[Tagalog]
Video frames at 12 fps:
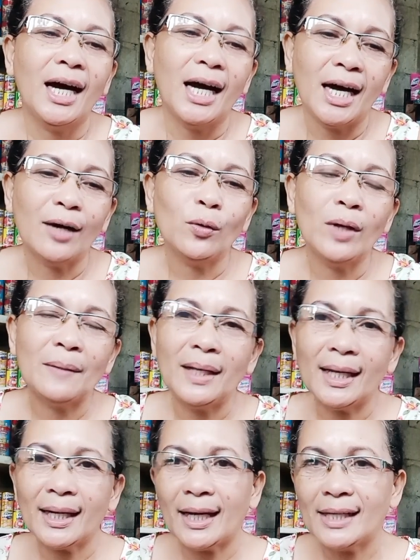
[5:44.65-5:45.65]
Uh, ako lang
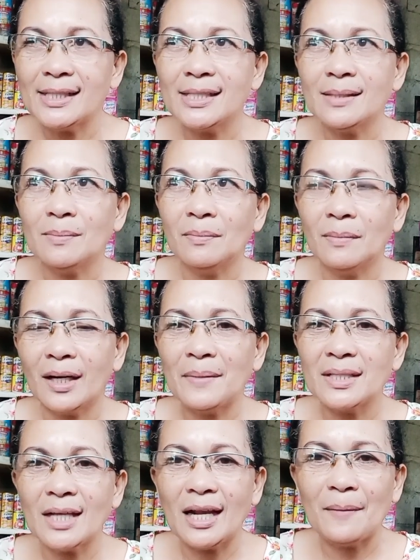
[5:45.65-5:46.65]
malakas.
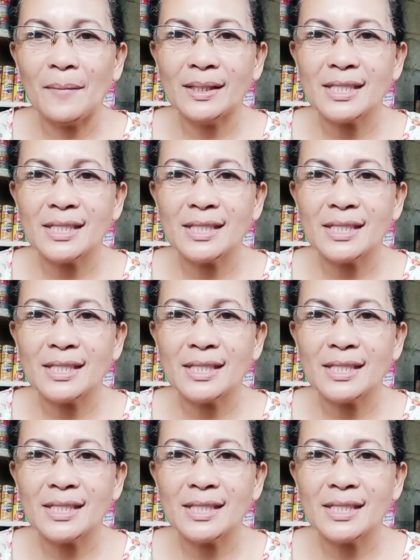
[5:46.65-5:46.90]
Maraming salamat